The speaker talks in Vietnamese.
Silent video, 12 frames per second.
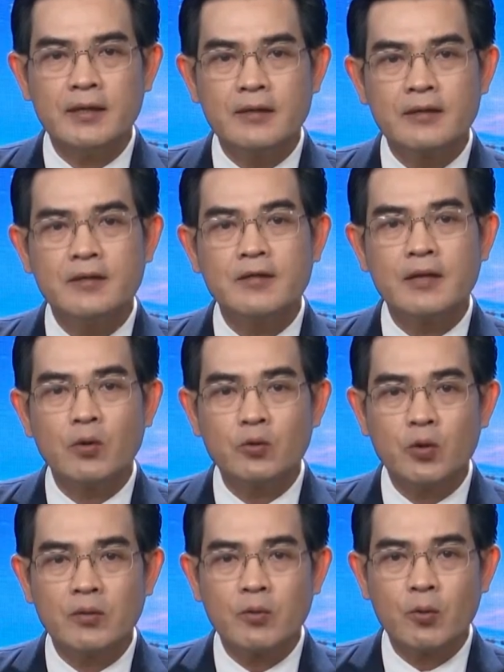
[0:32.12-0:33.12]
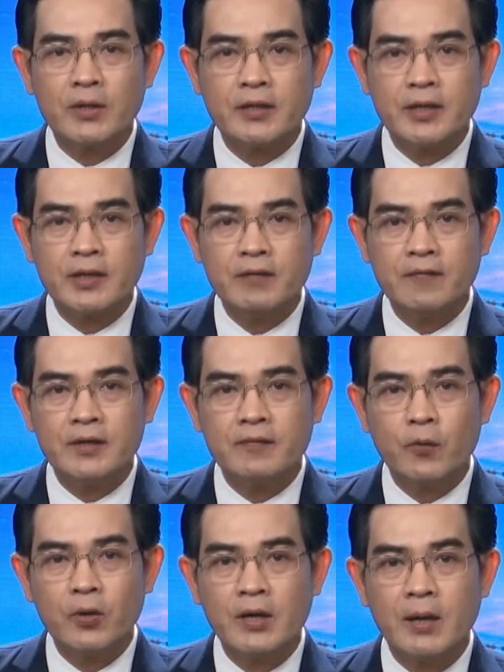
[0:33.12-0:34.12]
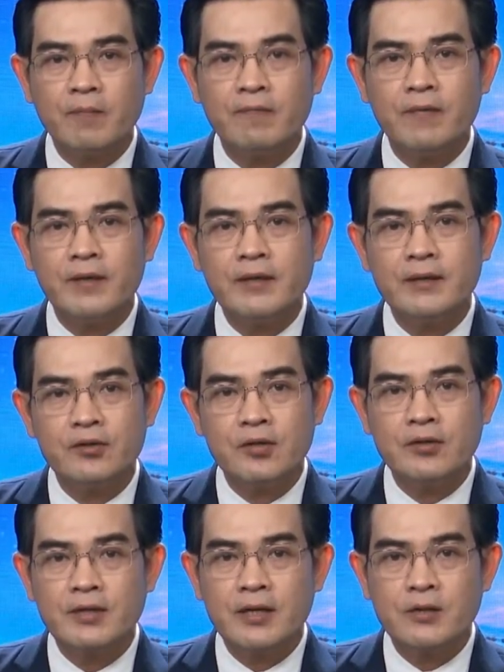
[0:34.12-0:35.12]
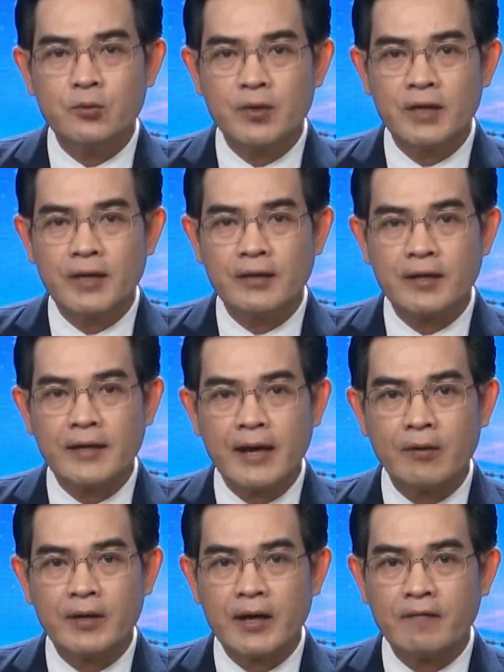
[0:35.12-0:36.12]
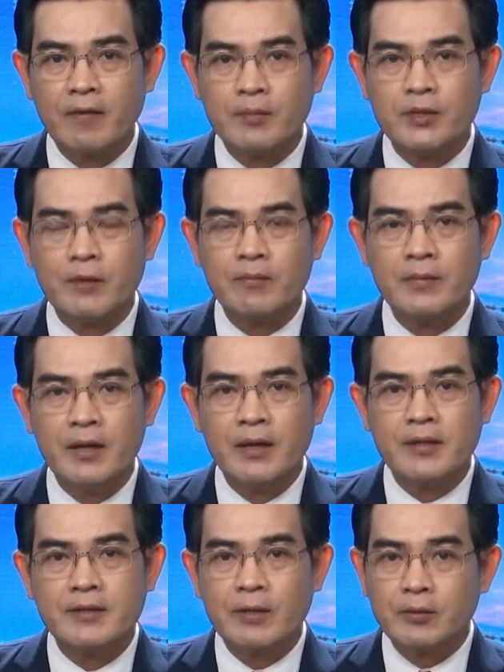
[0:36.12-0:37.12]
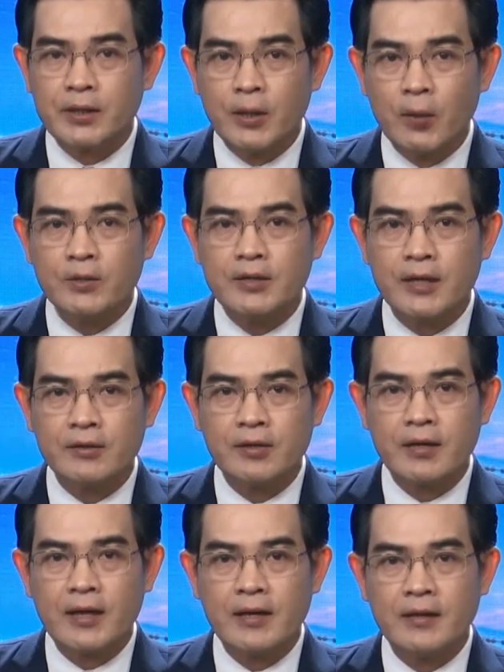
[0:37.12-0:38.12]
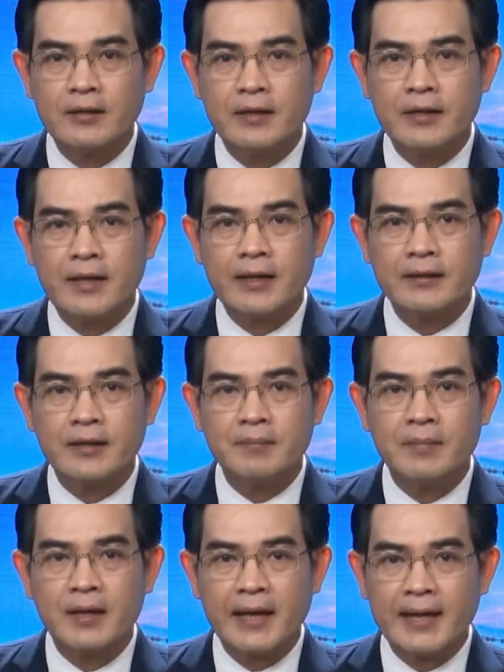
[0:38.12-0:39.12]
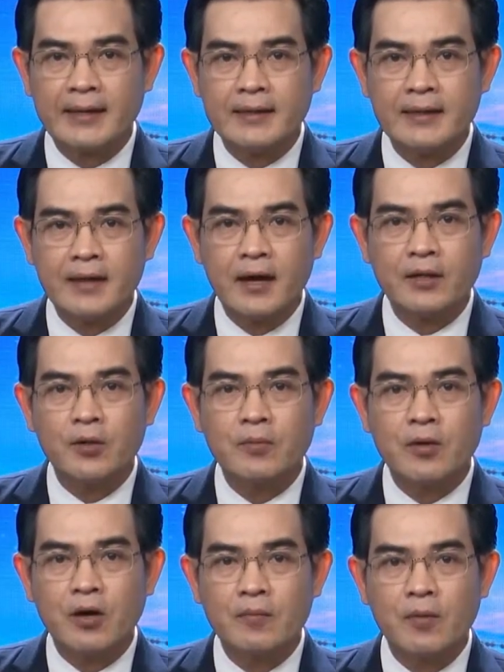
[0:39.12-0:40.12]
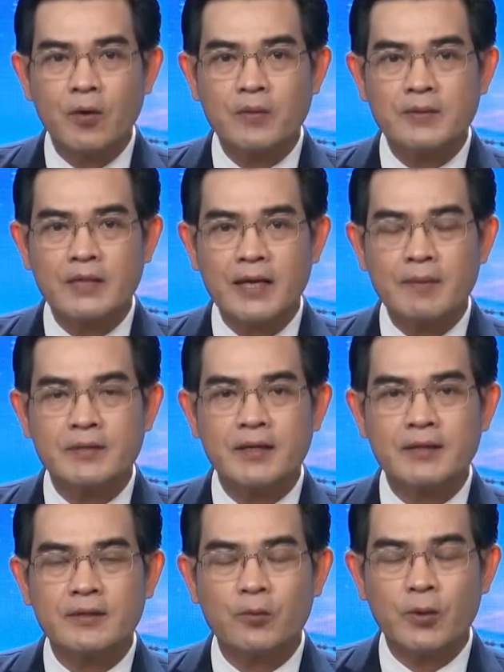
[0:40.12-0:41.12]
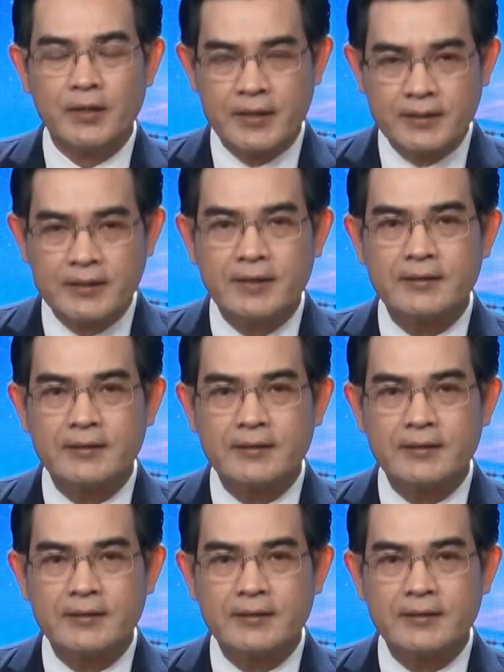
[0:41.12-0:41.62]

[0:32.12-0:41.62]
Chương trình mỗi tuần một địa chỉ vừa phối hợp với chương trình truyền hình nhân đạo khác vòng sóng trao tiền hỗ trợ cho gia đình chị Carter Merlan ở thôn Gòn 1, xã Lam Sơn, huyện Định Sơn.